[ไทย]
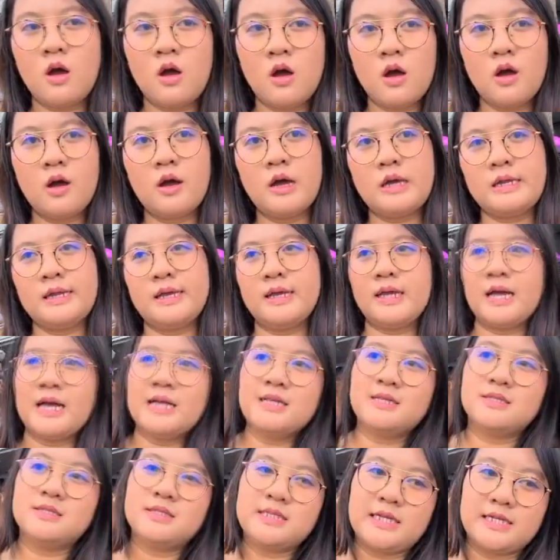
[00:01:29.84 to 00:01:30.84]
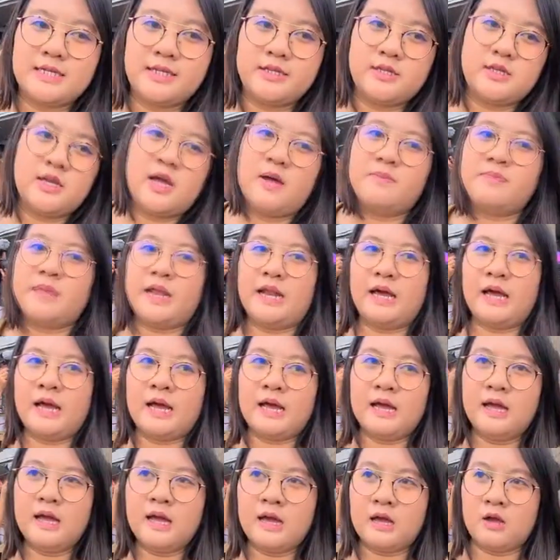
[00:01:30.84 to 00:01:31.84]
็ในการจัดกิจกรรมแต่ละค
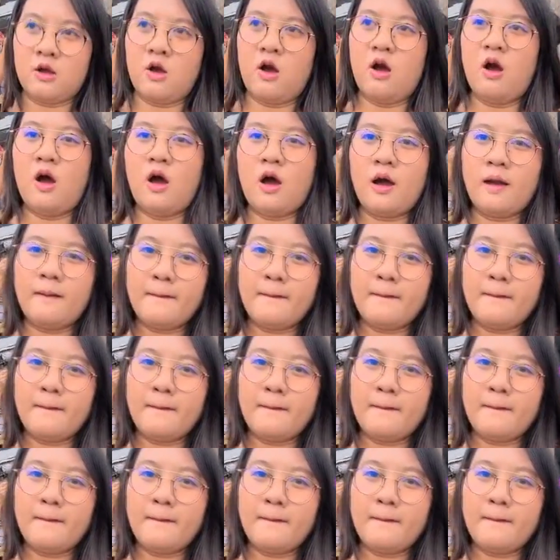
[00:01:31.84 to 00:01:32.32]
รั้งค่ะก็